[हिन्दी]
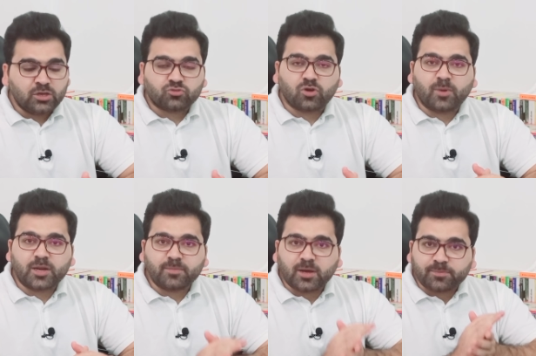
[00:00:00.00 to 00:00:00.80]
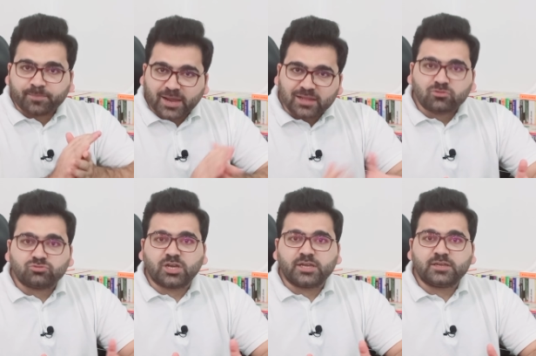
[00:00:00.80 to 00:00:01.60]
तो हमारी बात फैल तो
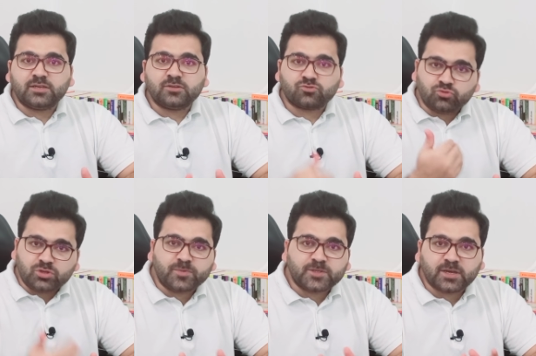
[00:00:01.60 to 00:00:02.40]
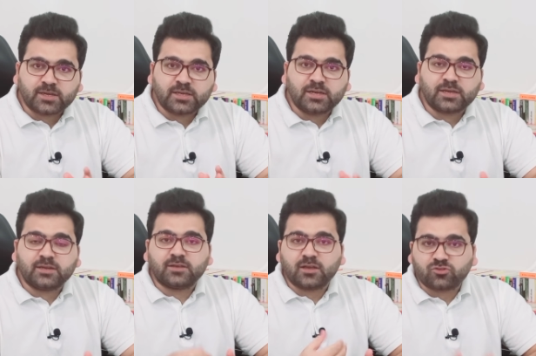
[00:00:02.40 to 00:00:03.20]
जाएगी सुनी भी जाएगी लेकिन
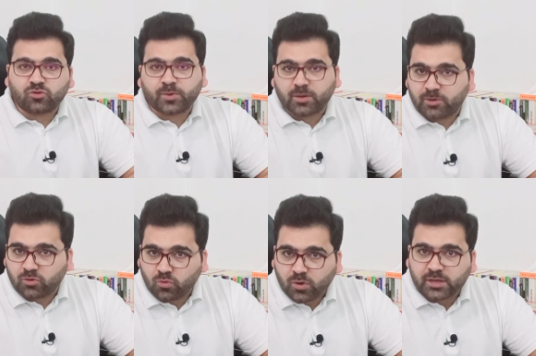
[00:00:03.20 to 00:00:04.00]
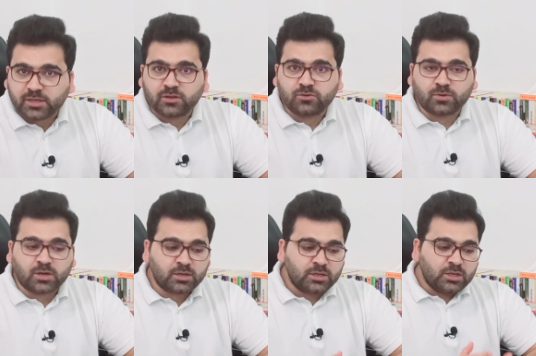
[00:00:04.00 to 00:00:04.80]
क्या इसके ऊपर अमल होगा या नहीं
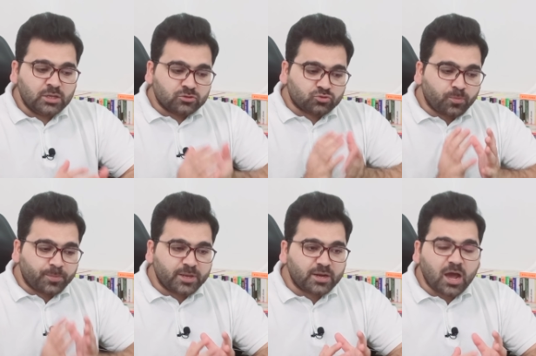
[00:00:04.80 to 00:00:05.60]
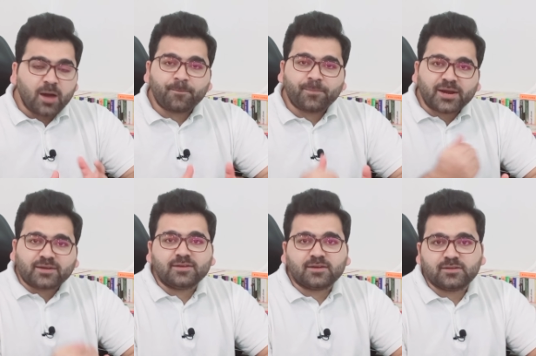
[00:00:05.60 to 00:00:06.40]
होगा तो फिर आप
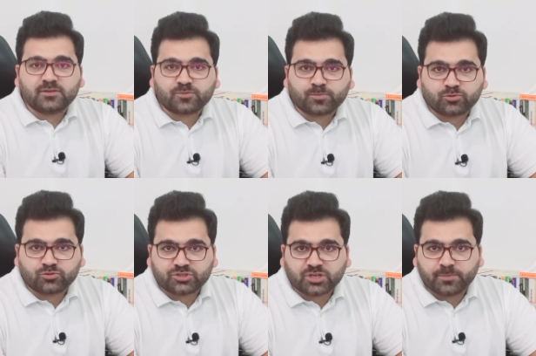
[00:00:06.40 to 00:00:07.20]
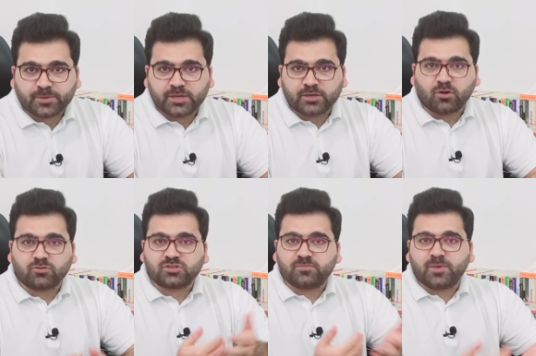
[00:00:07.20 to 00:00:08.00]
प्रैक्टिकली इस पोजीशन पे आएँ
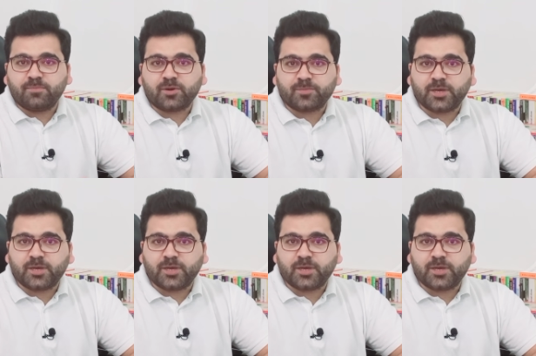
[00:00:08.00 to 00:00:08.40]
काउंसिल मेंबर में